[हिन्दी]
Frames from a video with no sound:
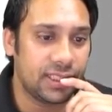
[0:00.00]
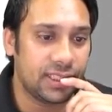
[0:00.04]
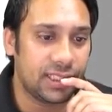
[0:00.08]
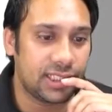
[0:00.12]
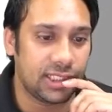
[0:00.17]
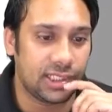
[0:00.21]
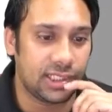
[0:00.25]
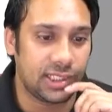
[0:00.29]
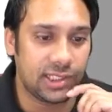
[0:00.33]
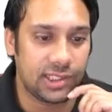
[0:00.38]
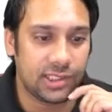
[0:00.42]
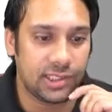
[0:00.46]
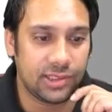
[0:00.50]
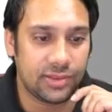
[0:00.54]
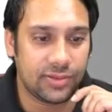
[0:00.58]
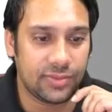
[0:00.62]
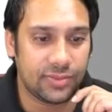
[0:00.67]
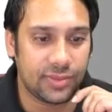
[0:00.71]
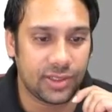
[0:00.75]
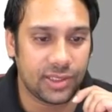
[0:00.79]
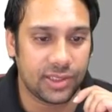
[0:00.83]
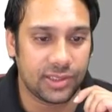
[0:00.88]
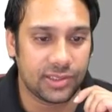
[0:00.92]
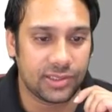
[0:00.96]
कि
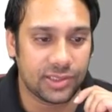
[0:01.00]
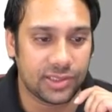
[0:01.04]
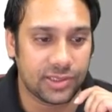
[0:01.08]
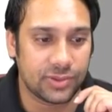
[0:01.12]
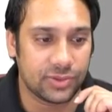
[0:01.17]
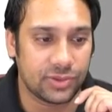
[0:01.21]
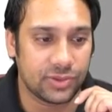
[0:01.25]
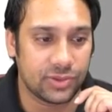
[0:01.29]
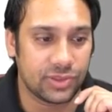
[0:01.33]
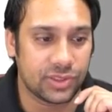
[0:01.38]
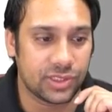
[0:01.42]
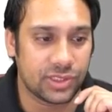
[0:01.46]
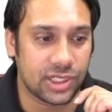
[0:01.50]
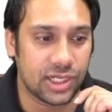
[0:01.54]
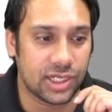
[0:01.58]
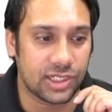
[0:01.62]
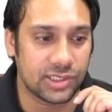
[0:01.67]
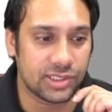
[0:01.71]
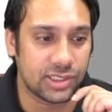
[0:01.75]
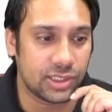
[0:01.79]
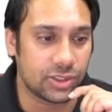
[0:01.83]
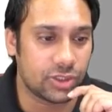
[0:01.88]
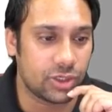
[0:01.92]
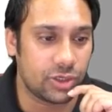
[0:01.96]
मैं सब कुछ कहाँ
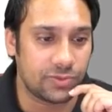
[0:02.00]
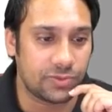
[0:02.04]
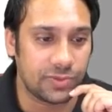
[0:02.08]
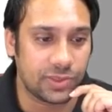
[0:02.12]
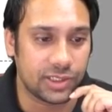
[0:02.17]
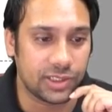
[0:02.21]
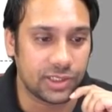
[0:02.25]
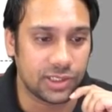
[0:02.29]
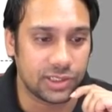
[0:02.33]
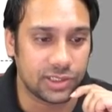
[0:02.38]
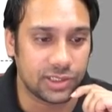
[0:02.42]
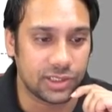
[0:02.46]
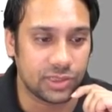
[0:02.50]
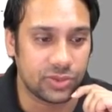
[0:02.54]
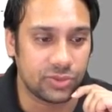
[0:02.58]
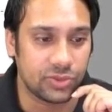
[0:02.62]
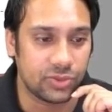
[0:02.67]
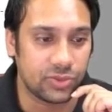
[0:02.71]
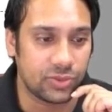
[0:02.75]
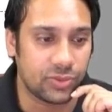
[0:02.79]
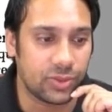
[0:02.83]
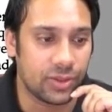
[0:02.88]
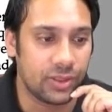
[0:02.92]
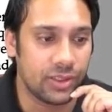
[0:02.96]
से कॉपी करता
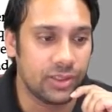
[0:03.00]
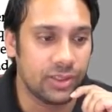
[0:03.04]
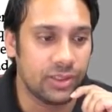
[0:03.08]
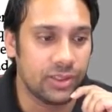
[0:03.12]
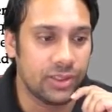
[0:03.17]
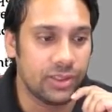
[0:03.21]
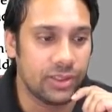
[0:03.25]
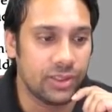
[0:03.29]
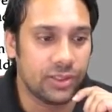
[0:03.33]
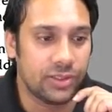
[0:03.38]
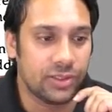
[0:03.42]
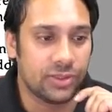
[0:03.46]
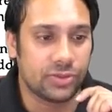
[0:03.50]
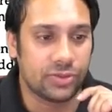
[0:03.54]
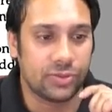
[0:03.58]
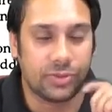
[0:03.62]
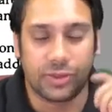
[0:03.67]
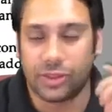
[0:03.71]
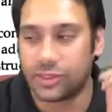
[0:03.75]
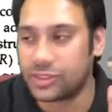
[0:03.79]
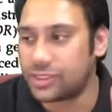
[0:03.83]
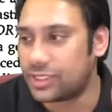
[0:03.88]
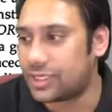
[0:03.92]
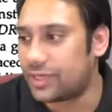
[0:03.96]
हूँ सो
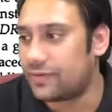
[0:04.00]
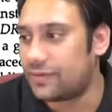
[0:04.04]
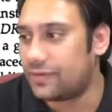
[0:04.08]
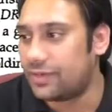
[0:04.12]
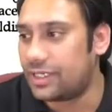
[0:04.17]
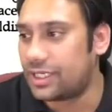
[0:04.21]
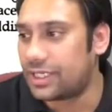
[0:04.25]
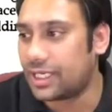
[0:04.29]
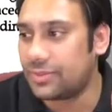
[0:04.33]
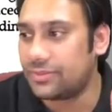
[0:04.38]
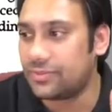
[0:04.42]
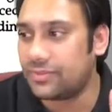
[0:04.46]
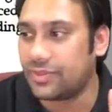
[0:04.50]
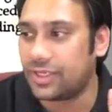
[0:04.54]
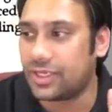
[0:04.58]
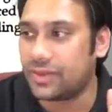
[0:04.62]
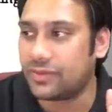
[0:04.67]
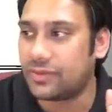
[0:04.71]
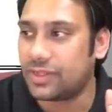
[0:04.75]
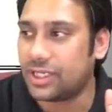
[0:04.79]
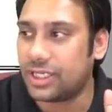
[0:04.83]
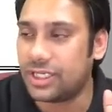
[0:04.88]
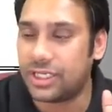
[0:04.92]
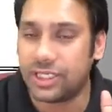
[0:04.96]
बिकॉज एवरी टाइम वेन
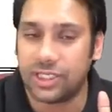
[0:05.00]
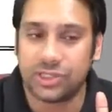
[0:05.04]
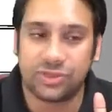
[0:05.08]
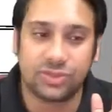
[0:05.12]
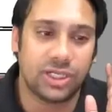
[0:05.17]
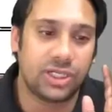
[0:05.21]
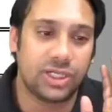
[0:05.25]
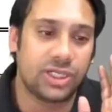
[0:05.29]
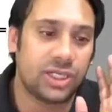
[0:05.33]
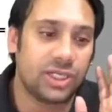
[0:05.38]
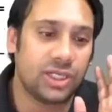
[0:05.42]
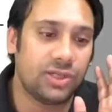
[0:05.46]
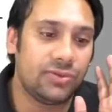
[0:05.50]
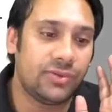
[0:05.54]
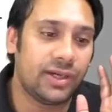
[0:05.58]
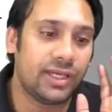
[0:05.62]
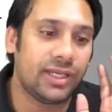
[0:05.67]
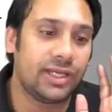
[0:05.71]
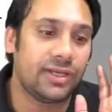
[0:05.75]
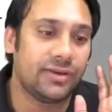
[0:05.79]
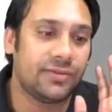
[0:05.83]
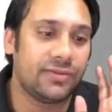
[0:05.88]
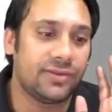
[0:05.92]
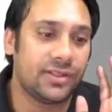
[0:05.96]
एवर आई टीच आई टेल यू माई
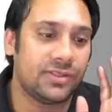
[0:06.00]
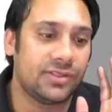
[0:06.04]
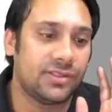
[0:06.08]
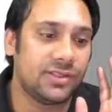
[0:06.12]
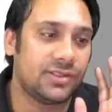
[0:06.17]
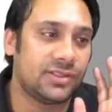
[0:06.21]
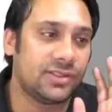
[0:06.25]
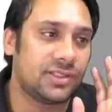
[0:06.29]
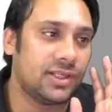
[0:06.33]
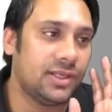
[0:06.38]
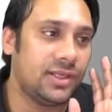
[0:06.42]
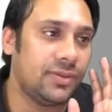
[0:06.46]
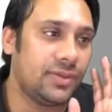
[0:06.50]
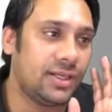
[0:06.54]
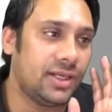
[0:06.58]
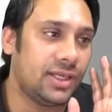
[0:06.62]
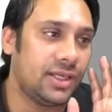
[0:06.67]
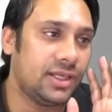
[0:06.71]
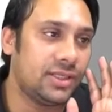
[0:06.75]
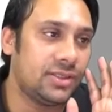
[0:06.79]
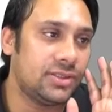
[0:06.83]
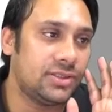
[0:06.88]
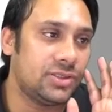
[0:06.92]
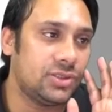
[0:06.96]
रेफरेंसेज कि
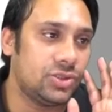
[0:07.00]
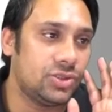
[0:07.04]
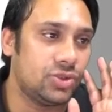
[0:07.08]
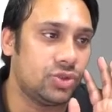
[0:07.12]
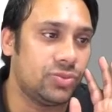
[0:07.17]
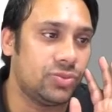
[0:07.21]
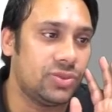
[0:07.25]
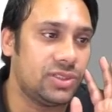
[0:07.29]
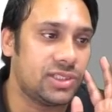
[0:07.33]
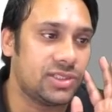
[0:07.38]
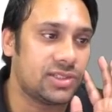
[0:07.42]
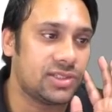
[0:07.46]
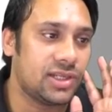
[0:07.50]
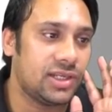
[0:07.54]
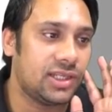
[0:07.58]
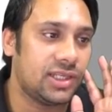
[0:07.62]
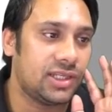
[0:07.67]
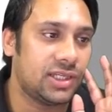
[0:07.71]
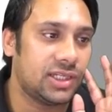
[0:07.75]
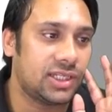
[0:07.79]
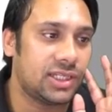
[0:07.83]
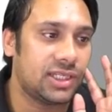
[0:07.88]
मैंने जो भी चीज़ें ली है